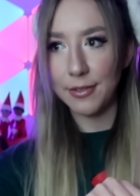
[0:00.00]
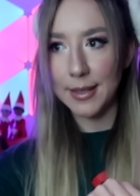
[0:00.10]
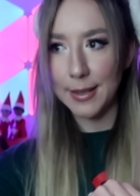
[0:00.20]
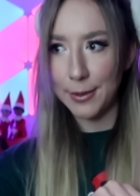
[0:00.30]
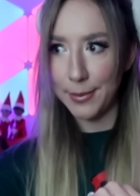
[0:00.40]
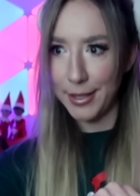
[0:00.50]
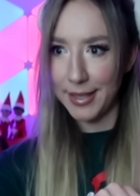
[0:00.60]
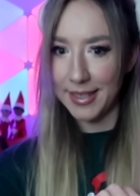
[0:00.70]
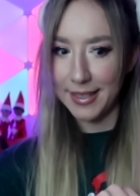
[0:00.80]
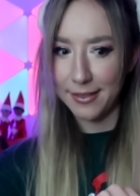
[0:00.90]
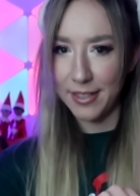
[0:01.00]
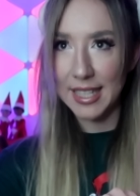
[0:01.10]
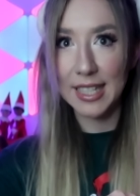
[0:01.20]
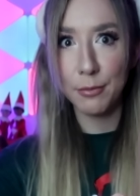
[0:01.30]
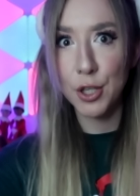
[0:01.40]
versauen möchte, werde
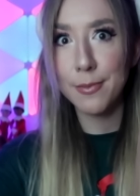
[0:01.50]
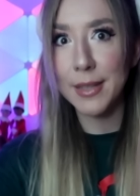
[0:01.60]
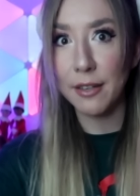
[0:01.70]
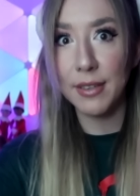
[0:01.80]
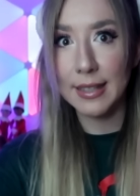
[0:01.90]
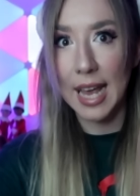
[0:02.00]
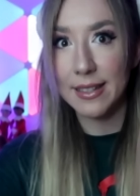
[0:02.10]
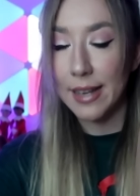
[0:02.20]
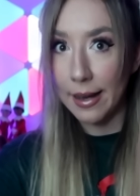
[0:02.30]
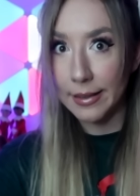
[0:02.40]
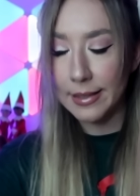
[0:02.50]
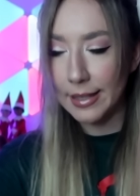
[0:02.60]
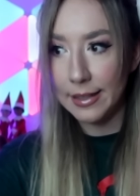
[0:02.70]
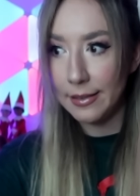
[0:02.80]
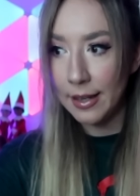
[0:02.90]
ich ihn bestimmt nicht wie Santa
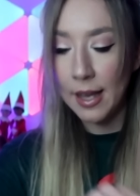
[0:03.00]
anziehen.